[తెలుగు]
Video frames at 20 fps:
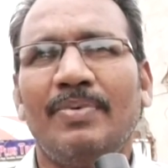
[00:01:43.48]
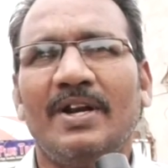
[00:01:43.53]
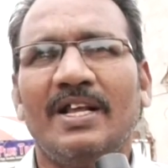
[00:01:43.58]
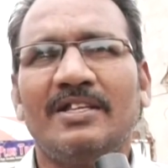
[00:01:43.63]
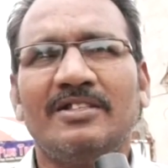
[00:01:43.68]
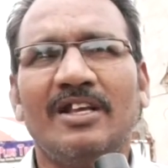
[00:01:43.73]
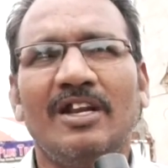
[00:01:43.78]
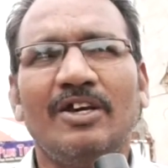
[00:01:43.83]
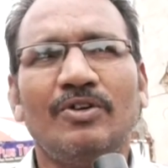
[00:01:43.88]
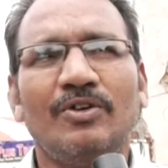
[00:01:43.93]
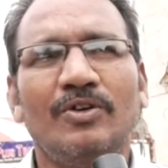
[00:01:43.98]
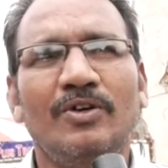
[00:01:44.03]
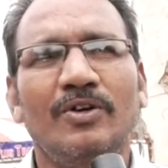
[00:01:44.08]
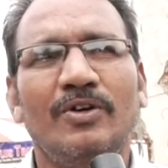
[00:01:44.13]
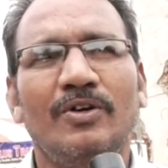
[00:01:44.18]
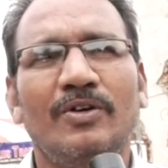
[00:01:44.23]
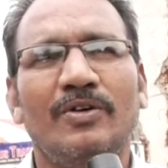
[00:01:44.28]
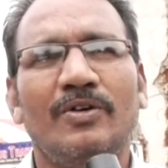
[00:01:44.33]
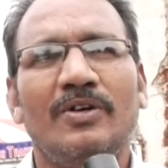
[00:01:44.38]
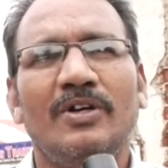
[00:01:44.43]
ప్రజలకు
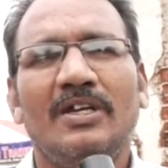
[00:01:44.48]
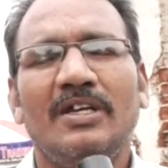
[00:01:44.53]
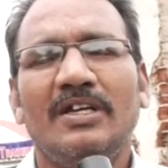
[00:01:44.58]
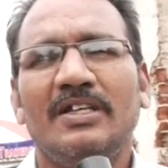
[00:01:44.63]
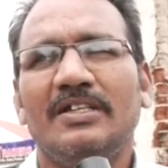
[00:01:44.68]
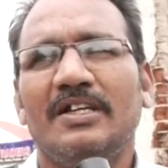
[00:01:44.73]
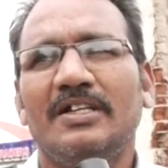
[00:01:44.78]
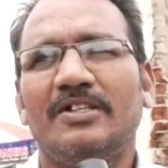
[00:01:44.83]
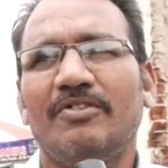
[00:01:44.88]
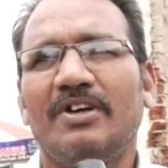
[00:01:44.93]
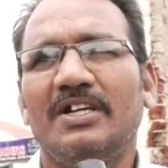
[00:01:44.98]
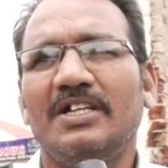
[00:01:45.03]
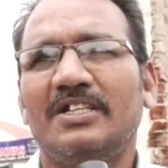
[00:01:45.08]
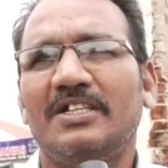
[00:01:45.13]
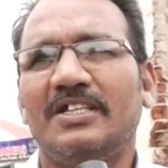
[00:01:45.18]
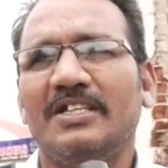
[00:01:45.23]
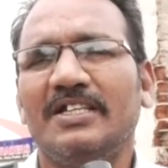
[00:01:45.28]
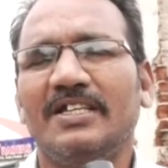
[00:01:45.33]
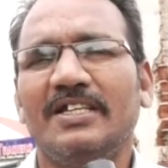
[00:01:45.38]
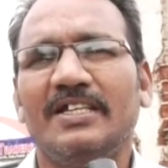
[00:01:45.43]

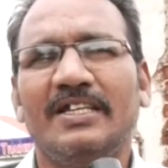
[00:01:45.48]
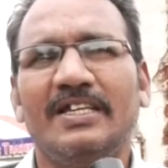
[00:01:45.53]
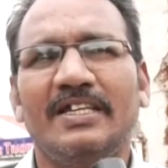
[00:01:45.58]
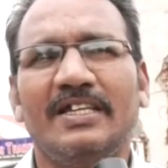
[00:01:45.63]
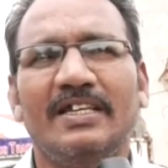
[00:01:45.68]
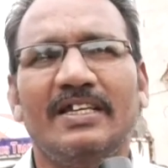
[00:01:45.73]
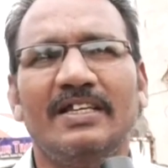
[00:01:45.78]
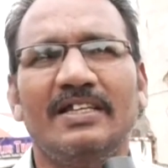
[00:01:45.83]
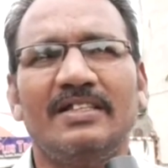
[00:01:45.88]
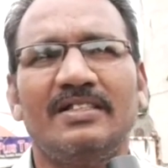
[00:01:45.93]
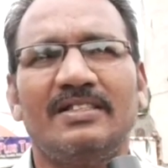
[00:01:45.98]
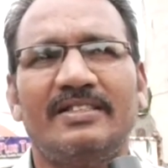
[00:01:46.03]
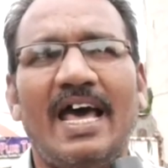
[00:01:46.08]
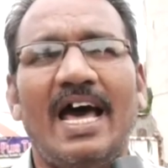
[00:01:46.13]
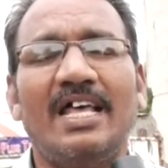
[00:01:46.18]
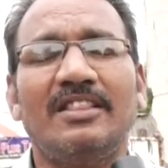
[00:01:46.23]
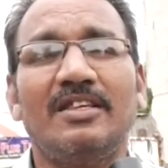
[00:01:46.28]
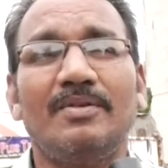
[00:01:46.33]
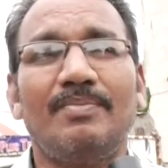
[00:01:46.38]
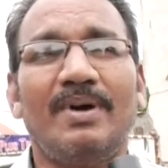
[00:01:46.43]
ఎటువంటి
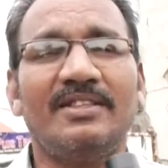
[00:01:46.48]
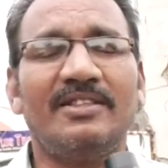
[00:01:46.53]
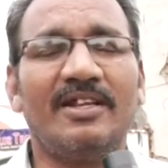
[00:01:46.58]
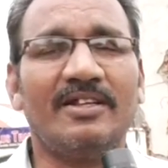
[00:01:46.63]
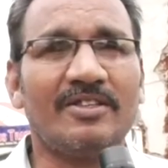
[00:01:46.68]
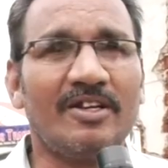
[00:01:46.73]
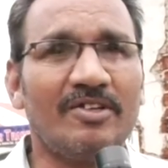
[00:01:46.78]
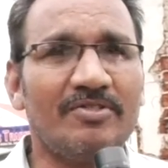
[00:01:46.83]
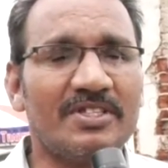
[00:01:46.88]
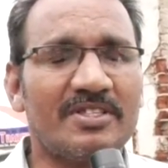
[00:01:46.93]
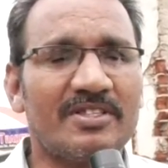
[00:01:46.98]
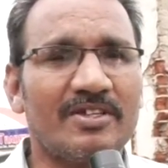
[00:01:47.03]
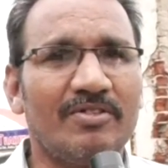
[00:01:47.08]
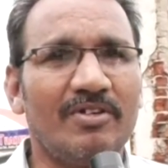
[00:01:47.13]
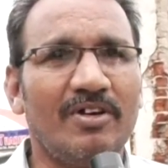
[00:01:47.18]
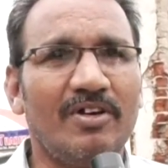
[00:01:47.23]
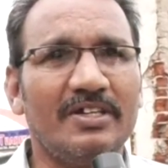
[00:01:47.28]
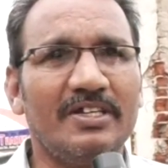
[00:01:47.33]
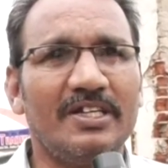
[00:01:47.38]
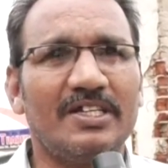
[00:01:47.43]
శాంతి భద్రతల
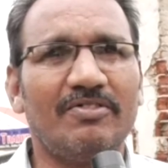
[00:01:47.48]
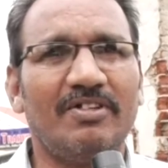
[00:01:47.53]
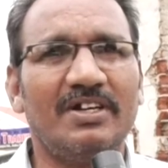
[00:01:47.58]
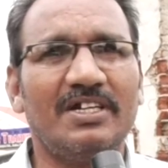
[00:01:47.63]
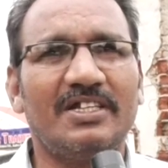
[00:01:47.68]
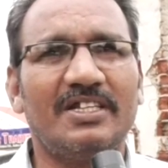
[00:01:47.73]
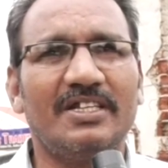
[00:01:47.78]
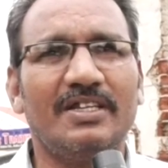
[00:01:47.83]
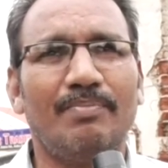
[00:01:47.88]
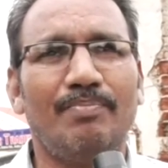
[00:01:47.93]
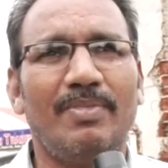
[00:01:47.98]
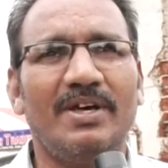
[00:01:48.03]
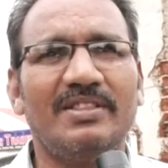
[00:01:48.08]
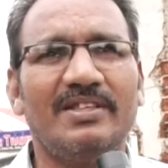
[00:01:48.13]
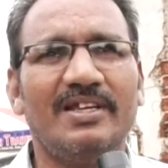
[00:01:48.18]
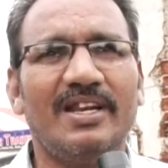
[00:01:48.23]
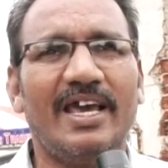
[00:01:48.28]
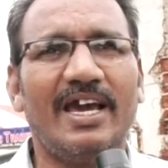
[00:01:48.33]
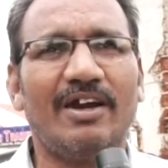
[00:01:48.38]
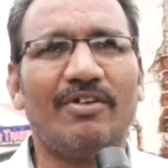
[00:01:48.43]
విషయంలో ఎటువంటి
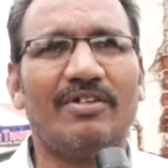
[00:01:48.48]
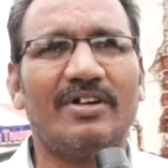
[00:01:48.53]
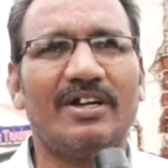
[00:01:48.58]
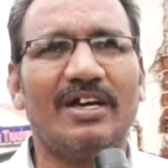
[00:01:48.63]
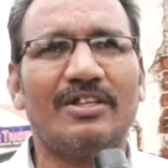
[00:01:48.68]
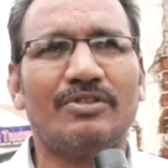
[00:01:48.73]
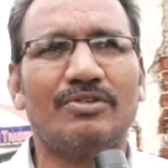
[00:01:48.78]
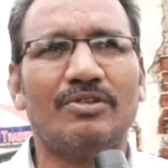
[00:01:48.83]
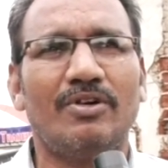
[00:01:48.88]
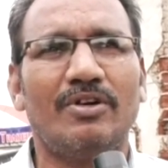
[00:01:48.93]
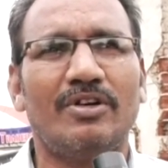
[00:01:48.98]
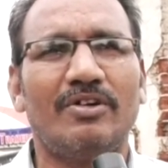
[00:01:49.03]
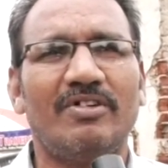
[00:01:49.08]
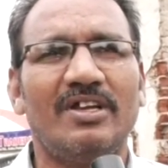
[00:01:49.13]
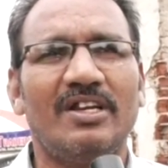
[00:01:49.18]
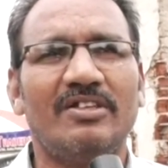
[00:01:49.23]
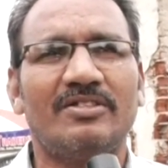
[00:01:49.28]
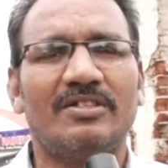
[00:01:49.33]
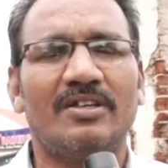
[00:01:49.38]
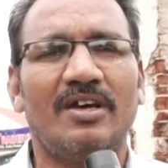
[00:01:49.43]
ఇబ్బంది లేకుండా
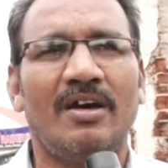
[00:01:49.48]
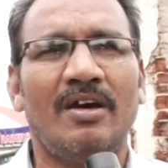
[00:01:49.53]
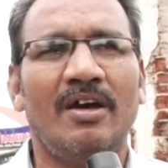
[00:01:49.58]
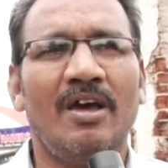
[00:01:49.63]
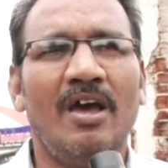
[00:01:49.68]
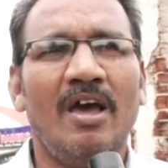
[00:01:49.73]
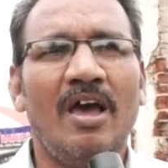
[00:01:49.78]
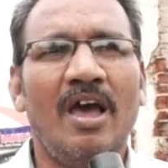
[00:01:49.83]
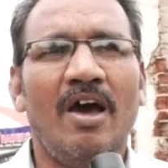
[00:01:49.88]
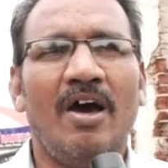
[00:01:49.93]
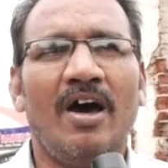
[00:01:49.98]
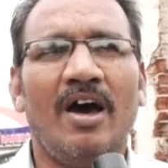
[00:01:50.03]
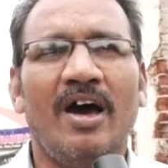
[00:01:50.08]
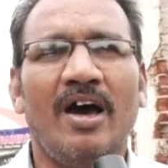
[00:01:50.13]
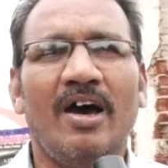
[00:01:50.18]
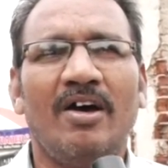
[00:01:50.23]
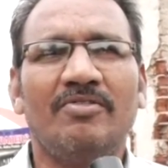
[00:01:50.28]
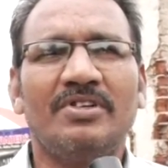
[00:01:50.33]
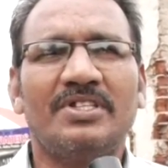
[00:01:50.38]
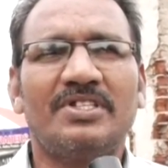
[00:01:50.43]
చూడవలసిన
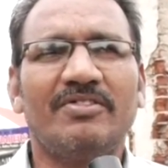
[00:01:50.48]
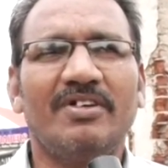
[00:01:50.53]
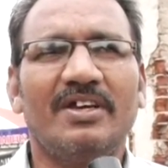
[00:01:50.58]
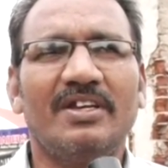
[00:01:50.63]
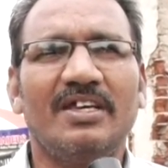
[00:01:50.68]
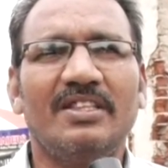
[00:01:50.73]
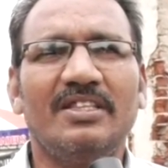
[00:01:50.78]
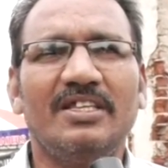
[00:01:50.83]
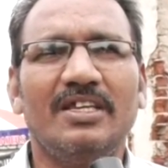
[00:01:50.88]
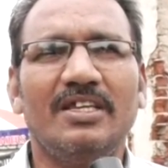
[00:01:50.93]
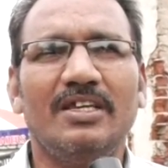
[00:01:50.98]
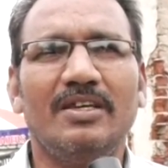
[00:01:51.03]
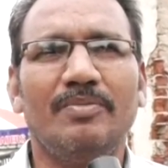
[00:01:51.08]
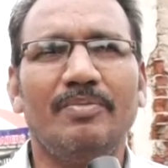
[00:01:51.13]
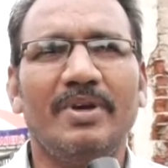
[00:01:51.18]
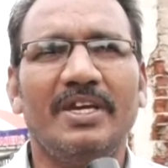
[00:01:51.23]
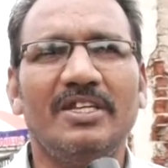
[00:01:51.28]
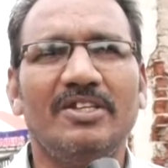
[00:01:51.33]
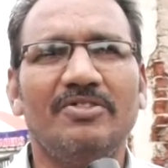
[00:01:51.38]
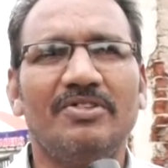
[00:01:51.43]
విషయం అనేది
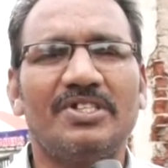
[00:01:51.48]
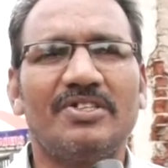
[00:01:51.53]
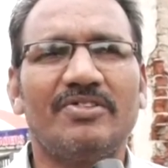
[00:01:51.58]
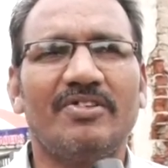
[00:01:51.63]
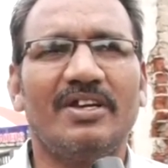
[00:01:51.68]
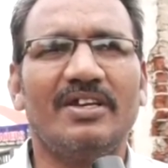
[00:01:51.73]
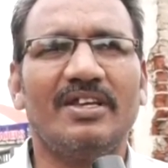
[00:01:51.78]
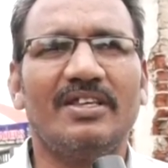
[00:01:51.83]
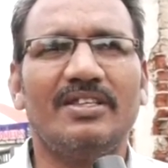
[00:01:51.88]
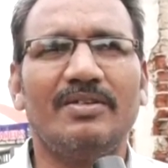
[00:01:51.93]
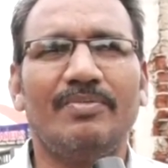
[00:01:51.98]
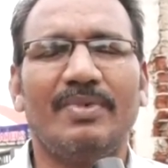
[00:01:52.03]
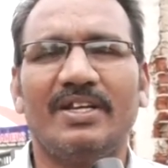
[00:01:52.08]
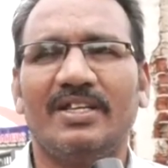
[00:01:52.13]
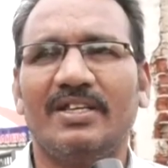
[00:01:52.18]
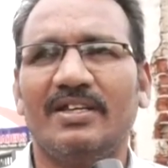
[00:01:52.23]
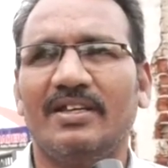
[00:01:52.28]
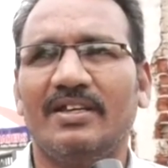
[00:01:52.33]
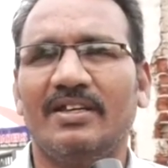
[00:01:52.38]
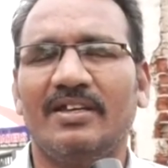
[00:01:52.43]
మెయిన్ విషయం అనేది
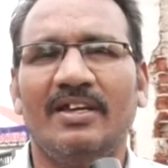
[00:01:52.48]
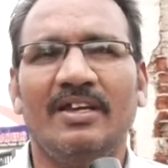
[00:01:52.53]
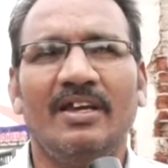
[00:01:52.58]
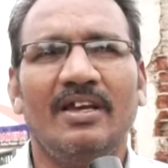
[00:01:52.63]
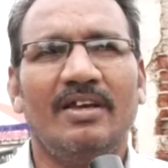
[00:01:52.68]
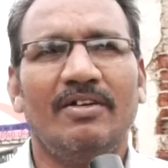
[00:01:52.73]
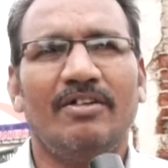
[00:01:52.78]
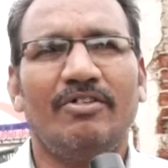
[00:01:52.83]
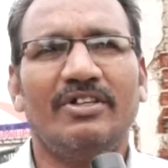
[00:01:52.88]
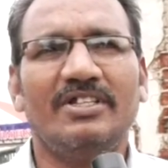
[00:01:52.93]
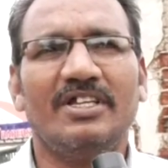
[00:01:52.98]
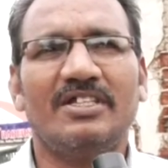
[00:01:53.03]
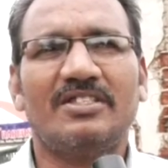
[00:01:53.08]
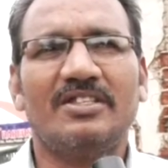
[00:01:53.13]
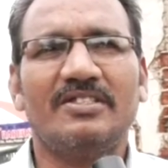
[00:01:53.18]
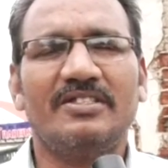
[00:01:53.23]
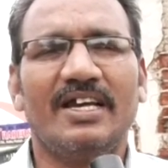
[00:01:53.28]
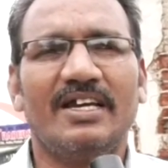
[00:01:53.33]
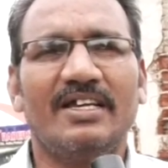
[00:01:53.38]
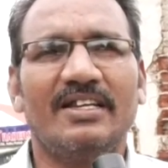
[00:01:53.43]
మరి
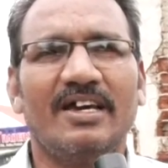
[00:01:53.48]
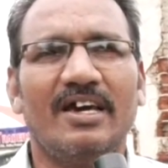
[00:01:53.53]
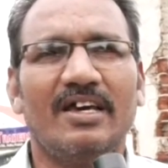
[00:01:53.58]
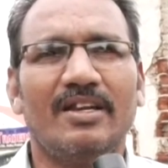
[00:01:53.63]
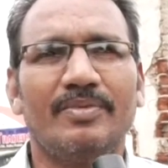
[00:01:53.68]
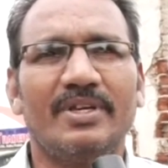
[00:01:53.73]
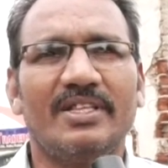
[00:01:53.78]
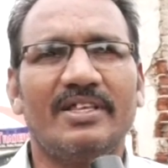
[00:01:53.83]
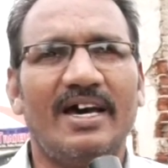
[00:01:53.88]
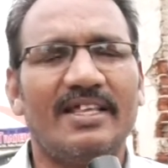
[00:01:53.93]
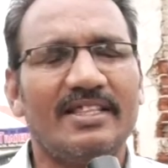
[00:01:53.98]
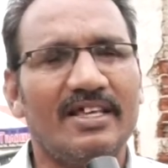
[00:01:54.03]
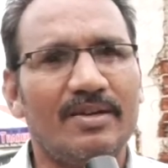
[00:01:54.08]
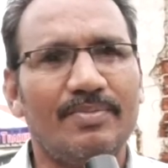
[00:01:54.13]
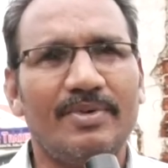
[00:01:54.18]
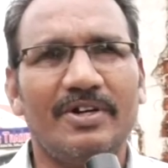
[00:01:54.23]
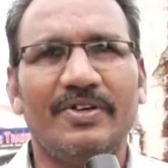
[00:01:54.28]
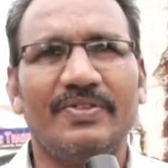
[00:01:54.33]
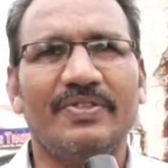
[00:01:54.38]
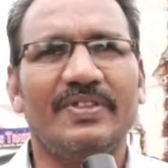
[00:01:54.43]
వైఎస్ జగన్ గారి మీద
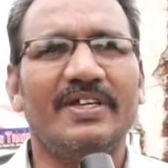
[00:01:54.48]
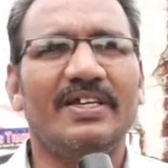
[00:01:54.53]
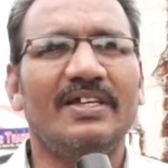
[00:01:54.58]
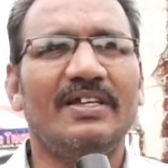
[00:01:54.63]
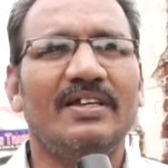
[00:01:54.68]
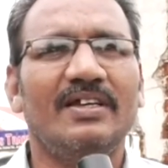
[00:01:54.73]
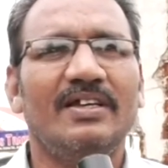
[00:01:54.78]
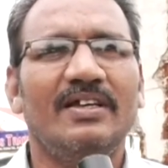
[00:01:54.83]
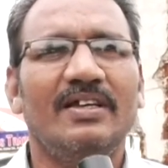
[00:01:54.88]
ఆధారపడి ఉంది